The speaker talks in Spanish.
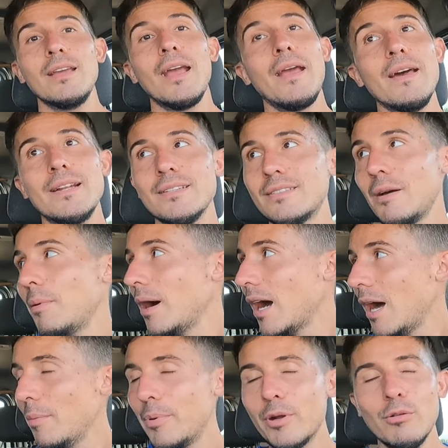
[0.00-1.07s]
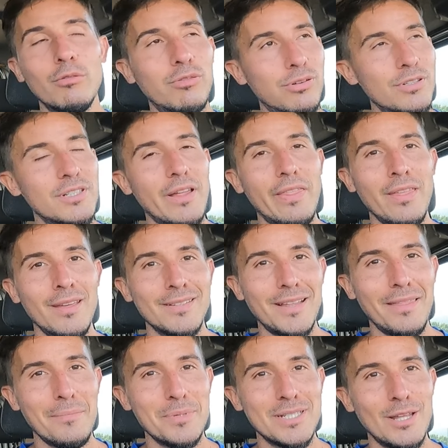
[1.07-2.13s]
que quedan hasta vaga, pero uff, se, hace,
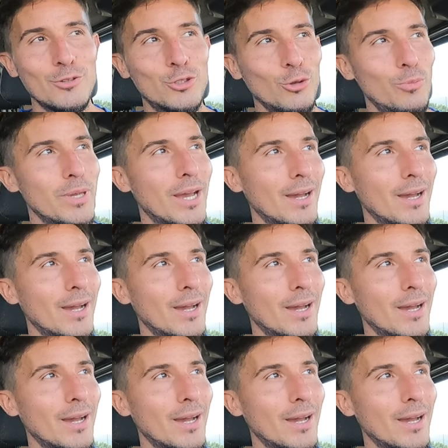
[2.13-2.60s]
se hacen pesados estos